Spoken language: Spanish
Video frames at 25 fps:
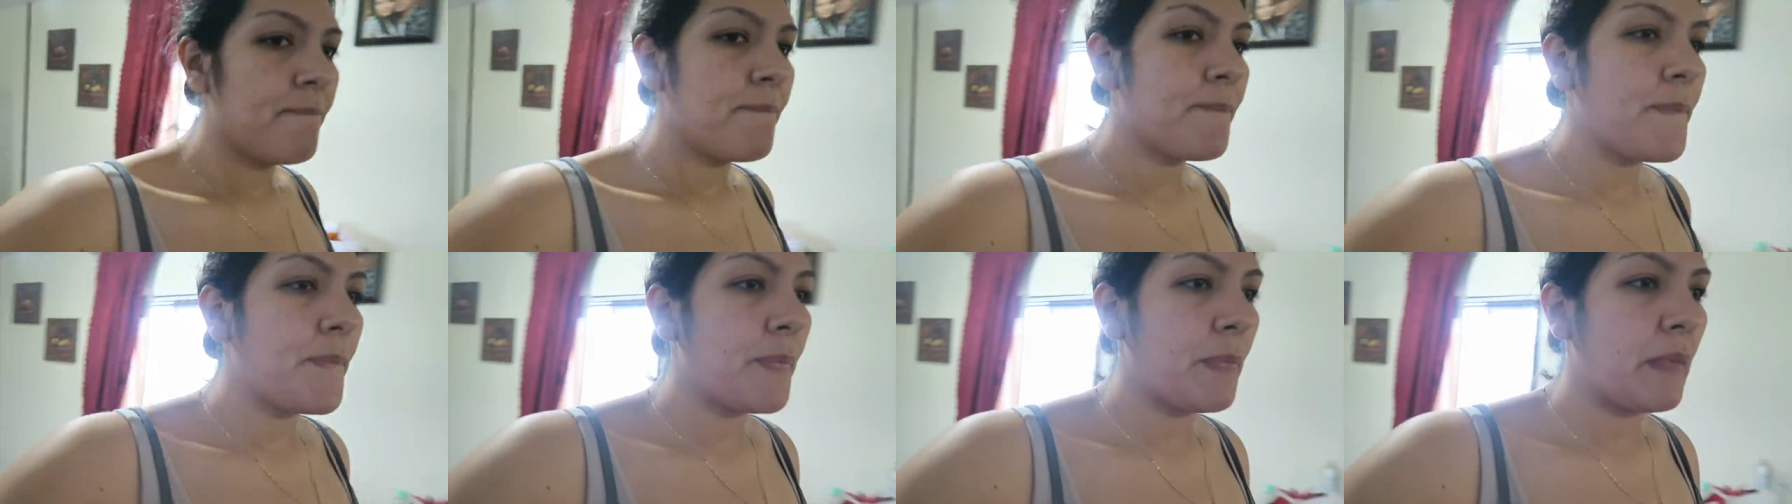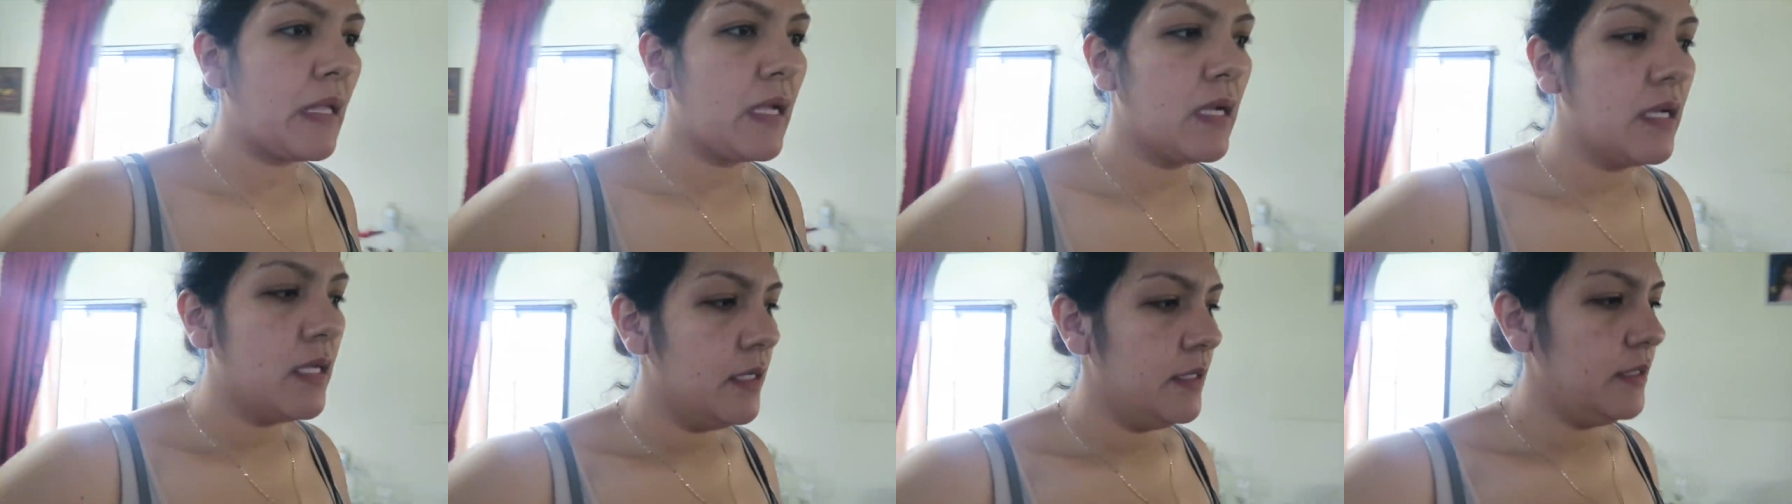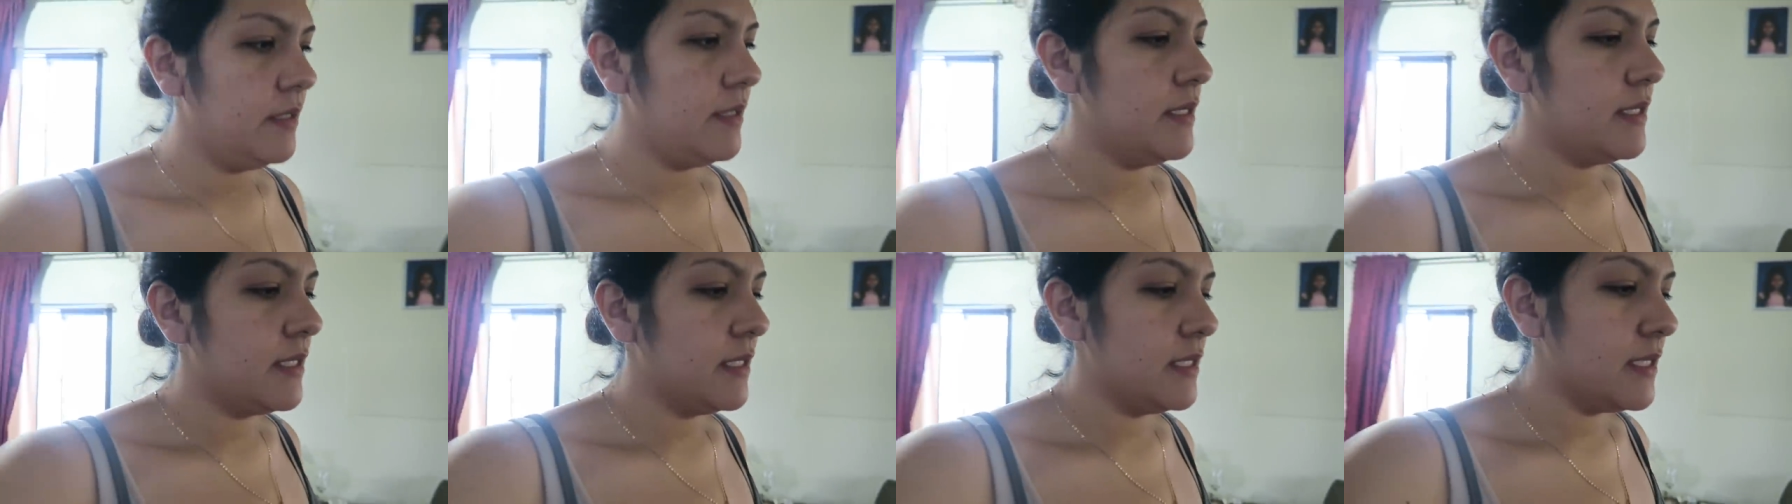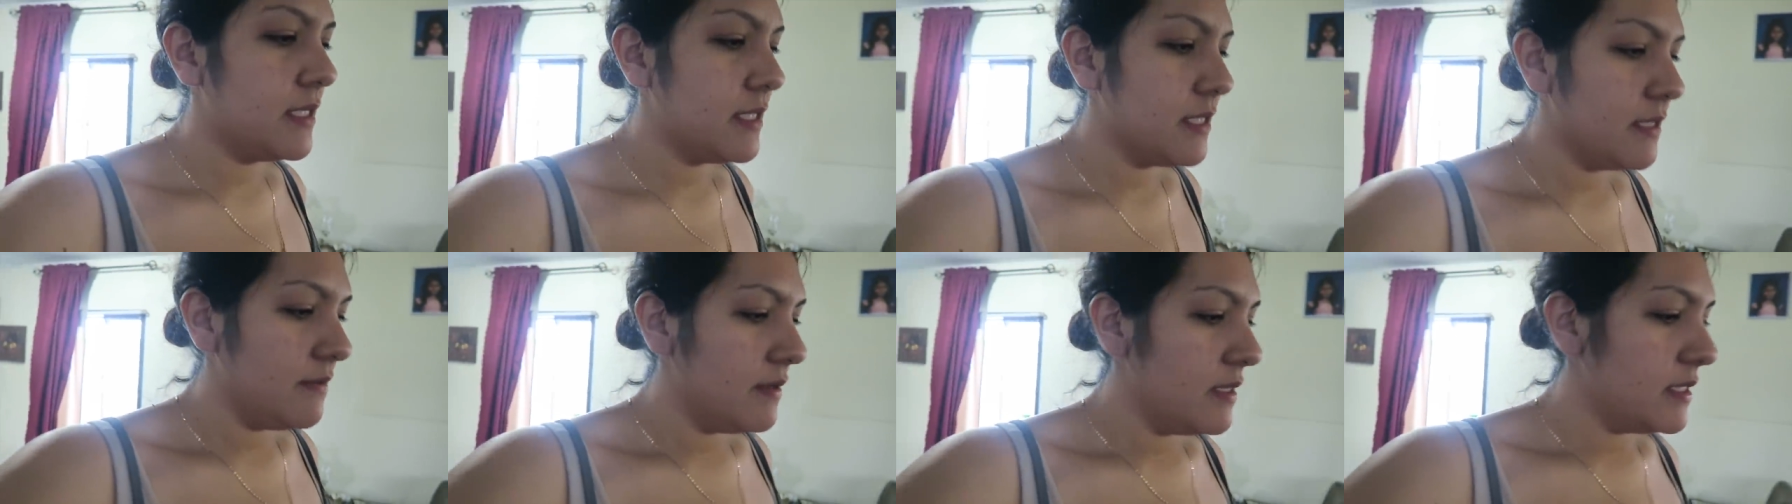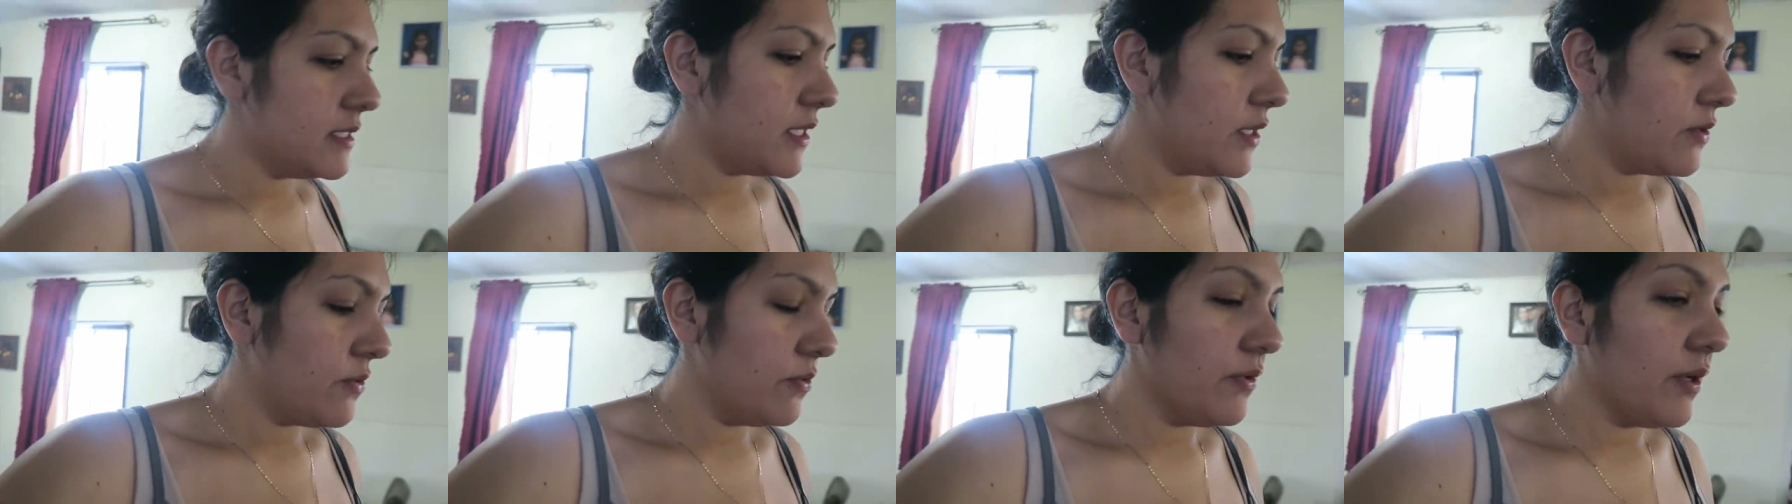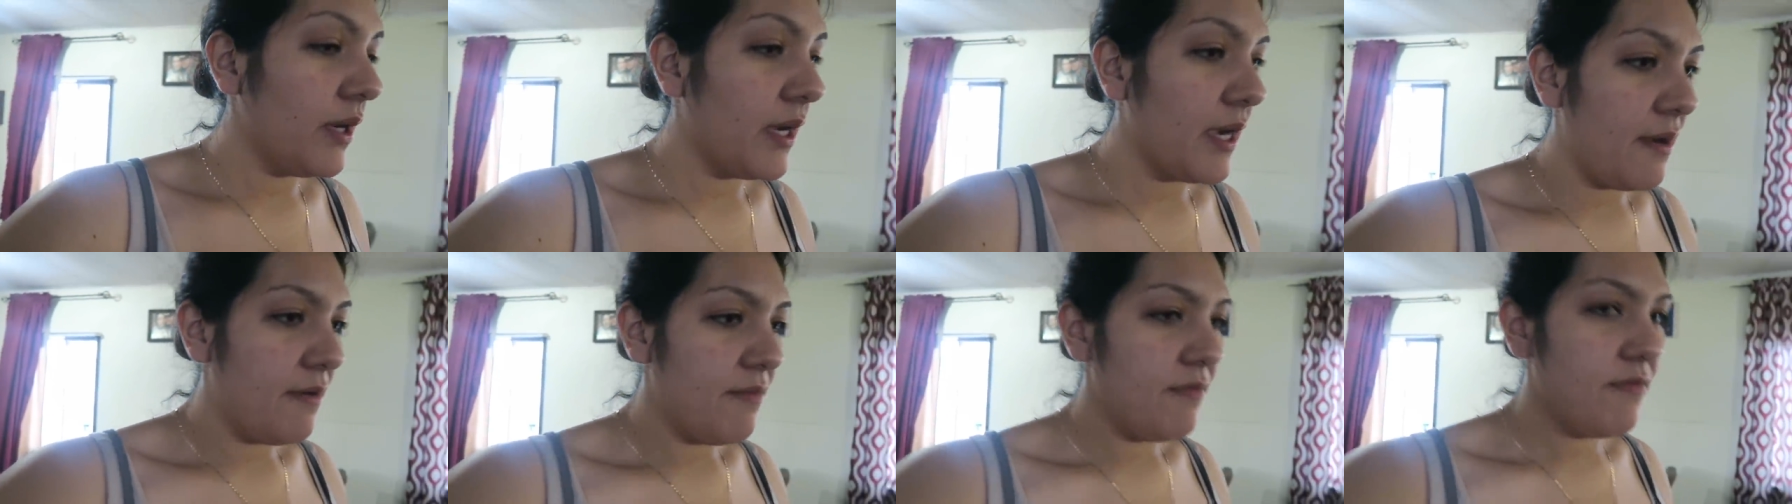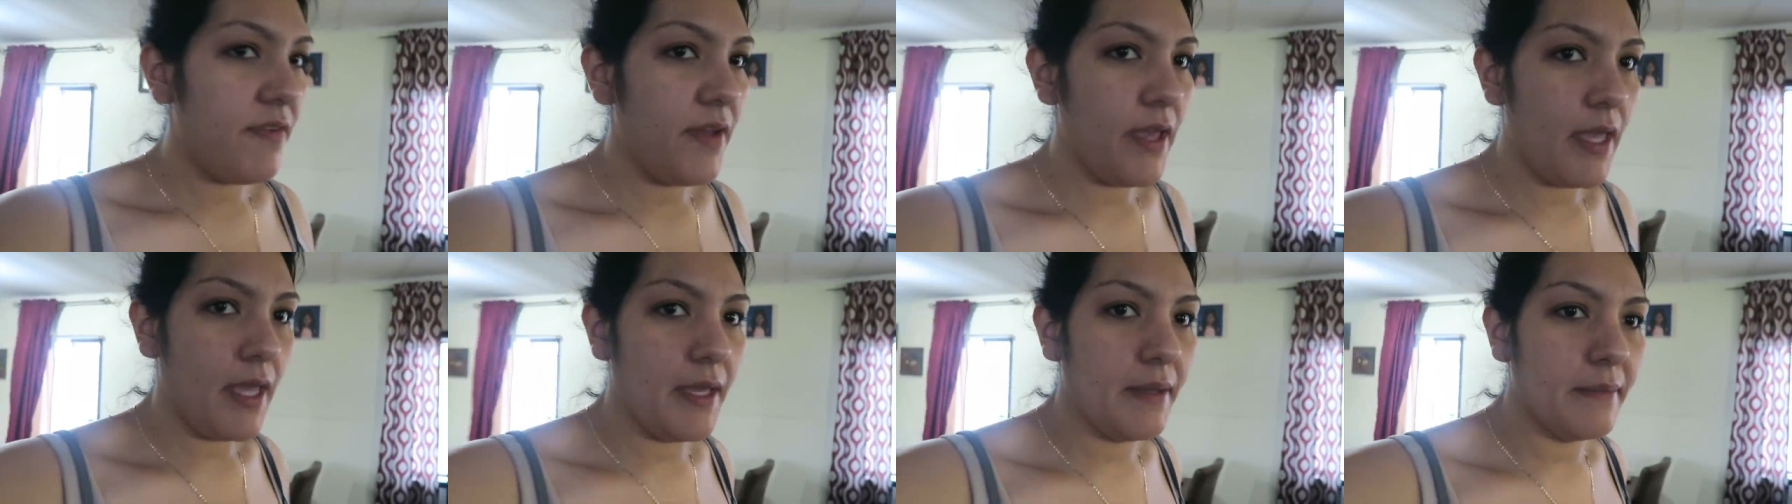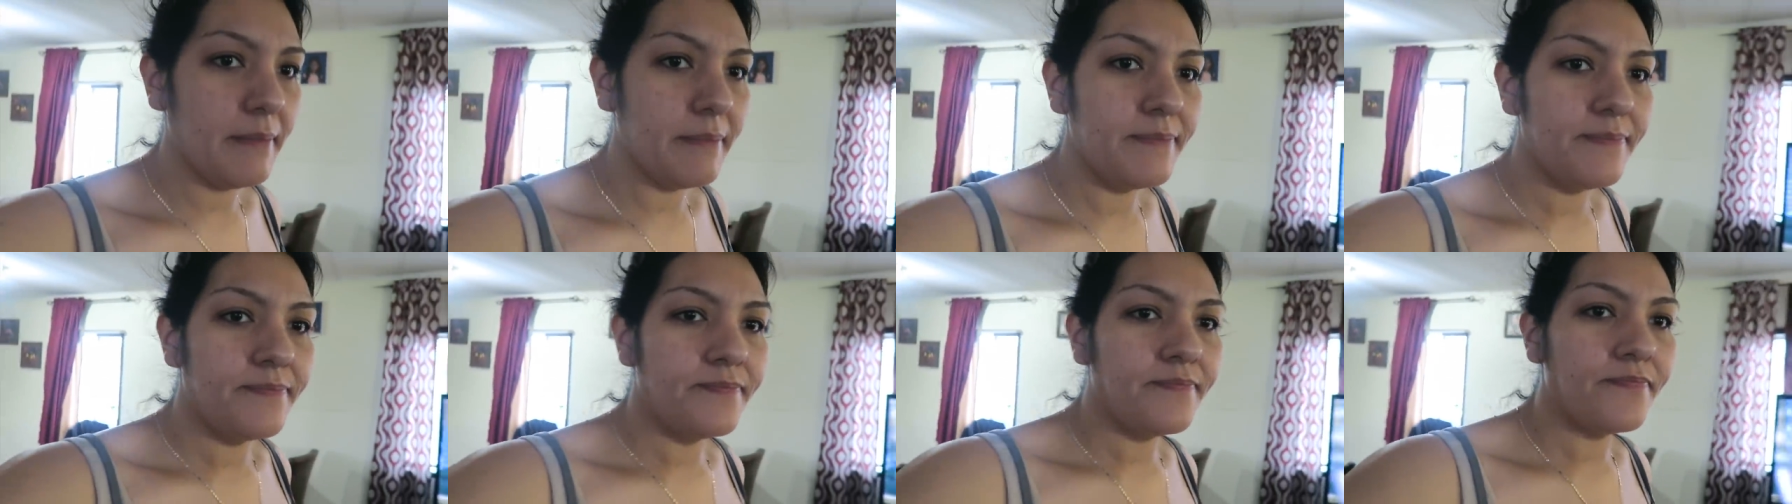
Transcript: Mm, César se va a hacer un café